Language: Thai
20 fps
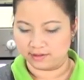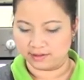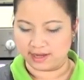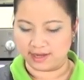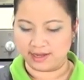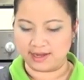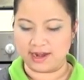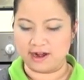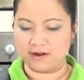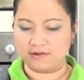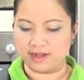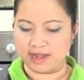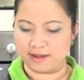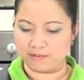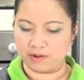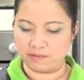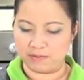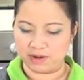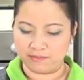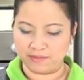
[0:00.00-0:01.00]
สีเขียวเนี่
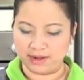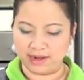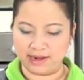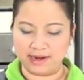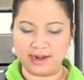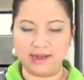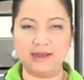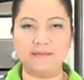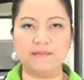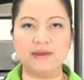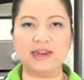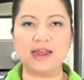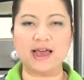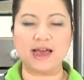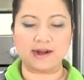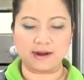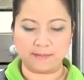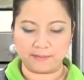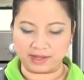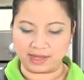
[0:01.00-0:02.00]
ยมันไม่มีเลยไม่
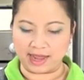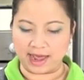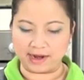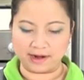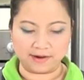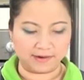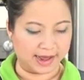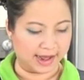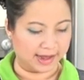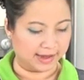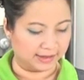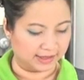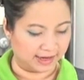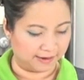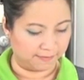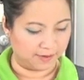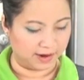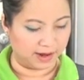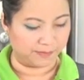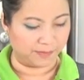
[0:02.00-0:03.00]
น่ารับประทานเท่าไหร่เช
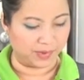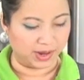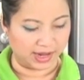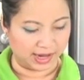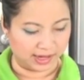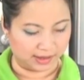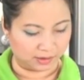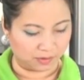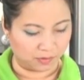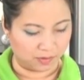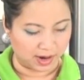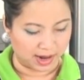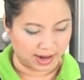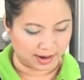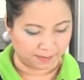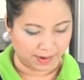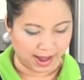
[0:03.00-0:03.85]
ฟเหลือบไปเห็นตัว